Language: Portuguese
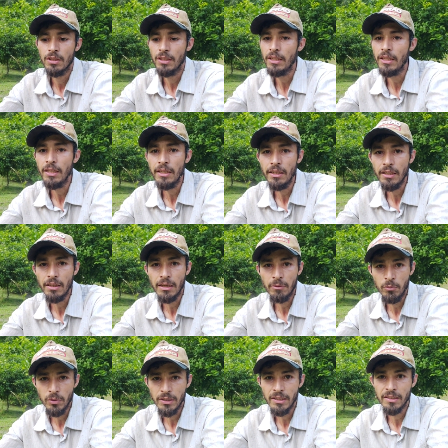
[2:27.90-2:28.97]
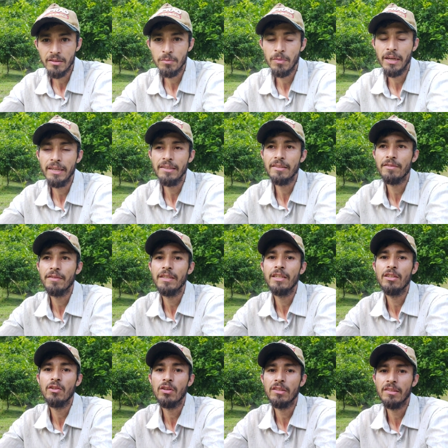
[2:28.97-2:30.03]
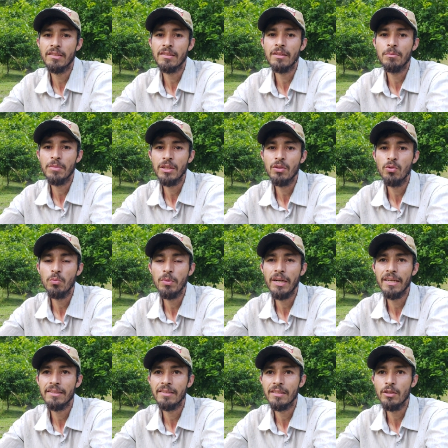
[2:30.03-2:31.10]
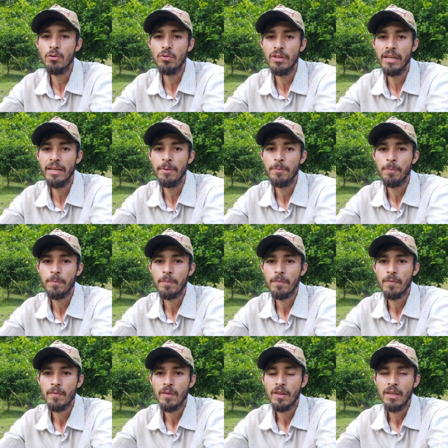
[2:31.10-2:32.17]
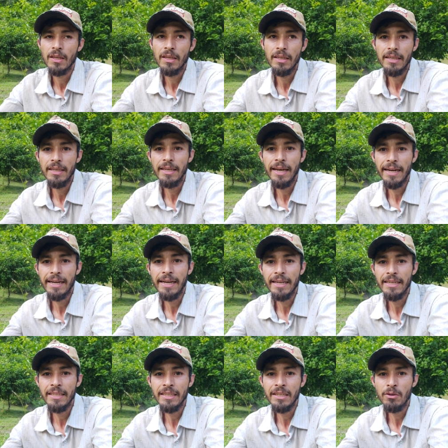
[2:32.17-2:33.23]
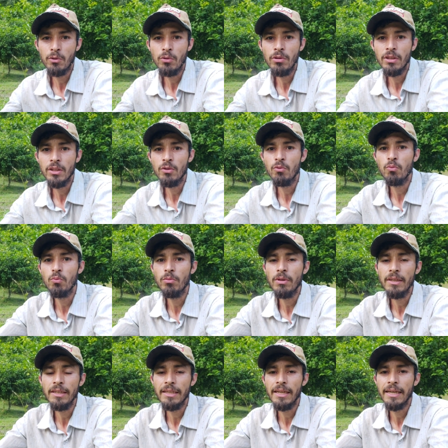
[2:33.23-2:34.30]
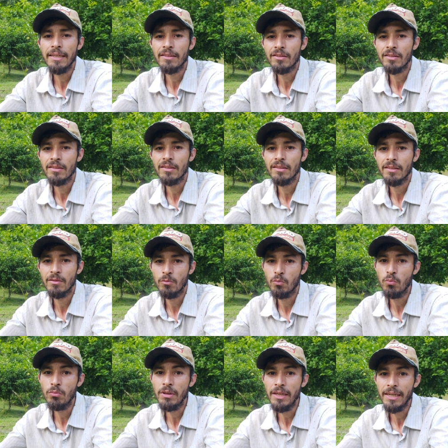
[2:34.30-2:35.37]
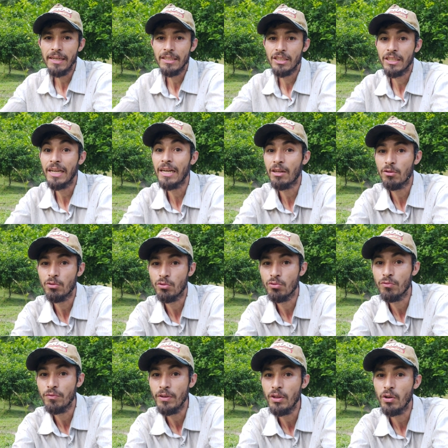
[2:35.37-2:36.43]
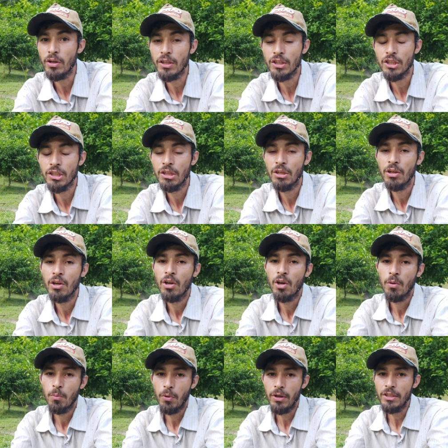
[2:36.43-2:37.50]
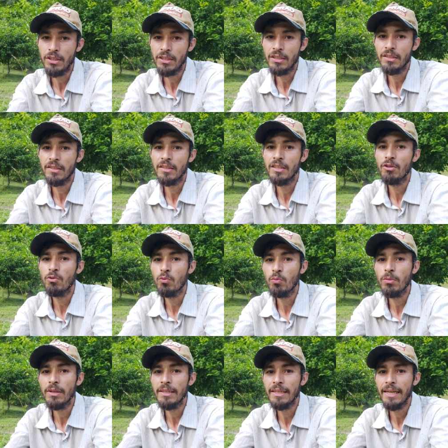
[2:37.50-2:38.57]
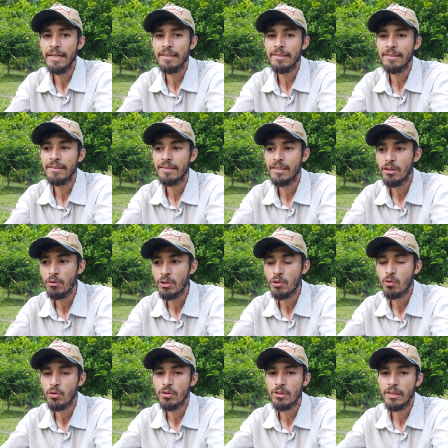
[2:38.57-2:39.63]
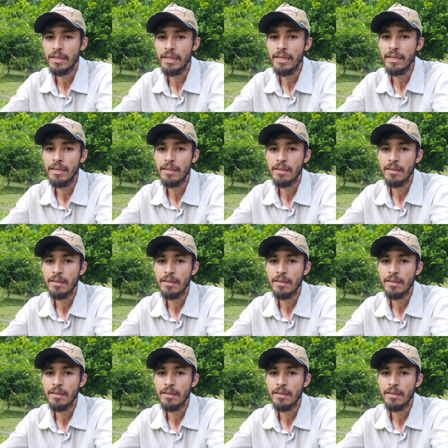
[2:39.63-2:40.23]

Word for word: e é uma das mais venenosas também do Brasil, né? E a galinha engoliu uma das uma jaracuçu filhote. Pode ter sido uma dessas que eu encontrei,